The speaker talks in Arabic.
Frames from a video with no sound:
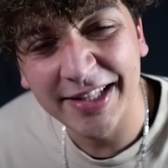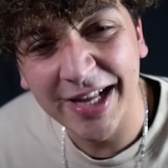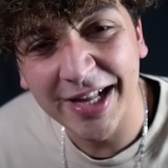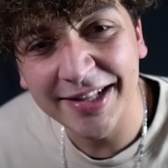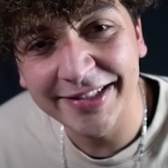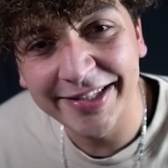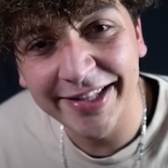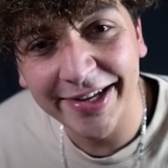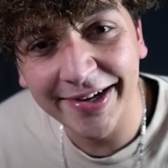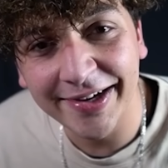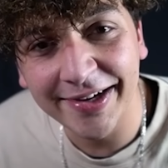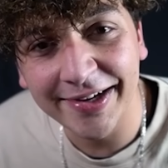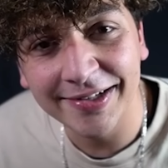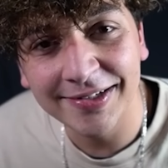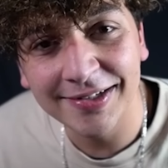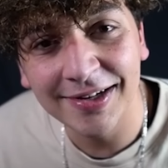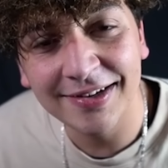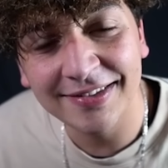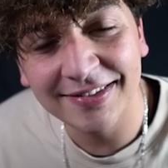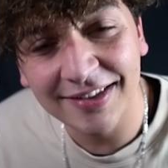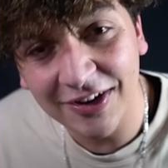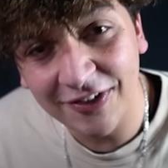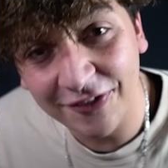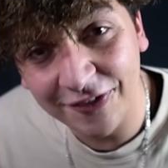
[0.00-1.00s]

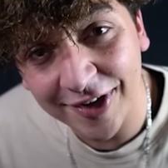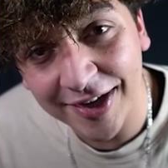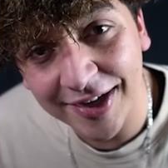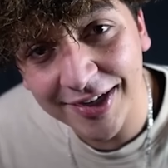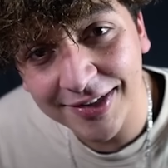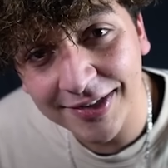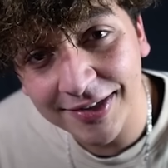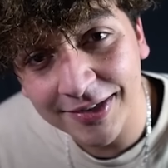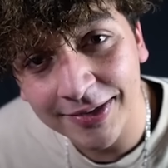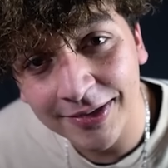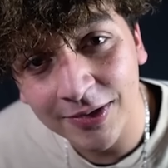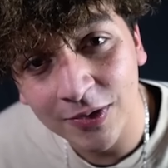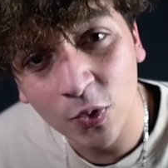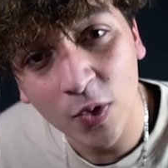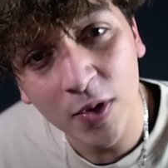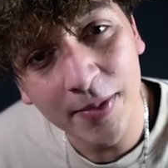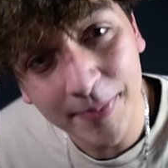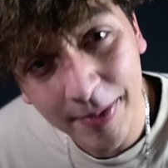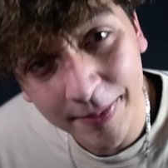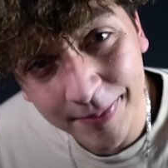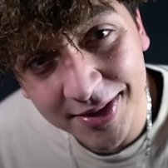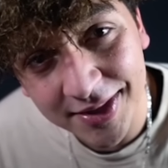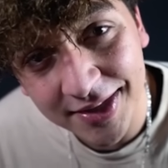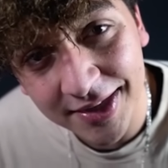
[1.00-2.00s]
بتحداك ننزل فايت
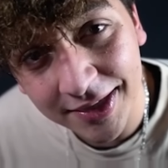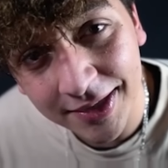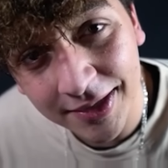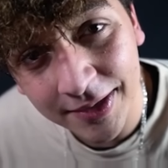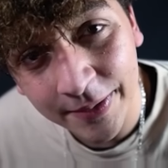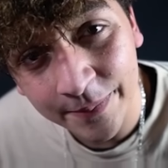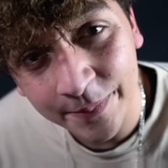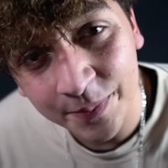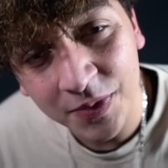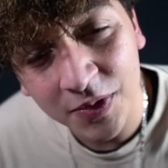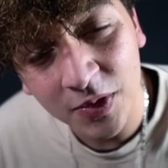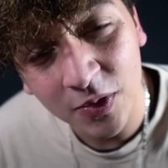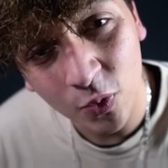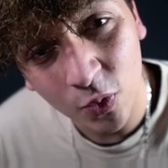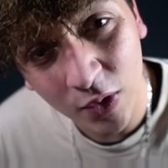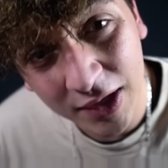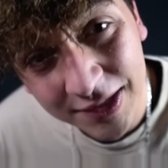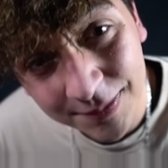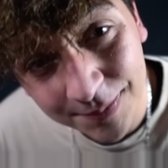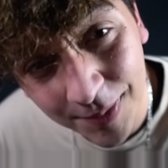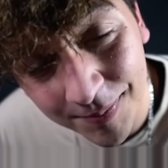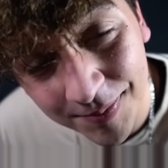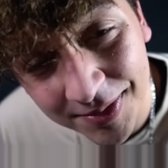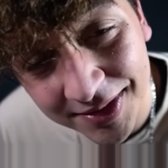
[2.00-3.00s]
وين ما بدك
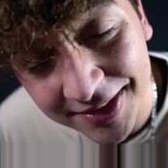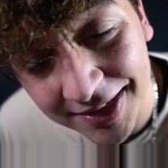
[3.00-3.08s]
وقت ما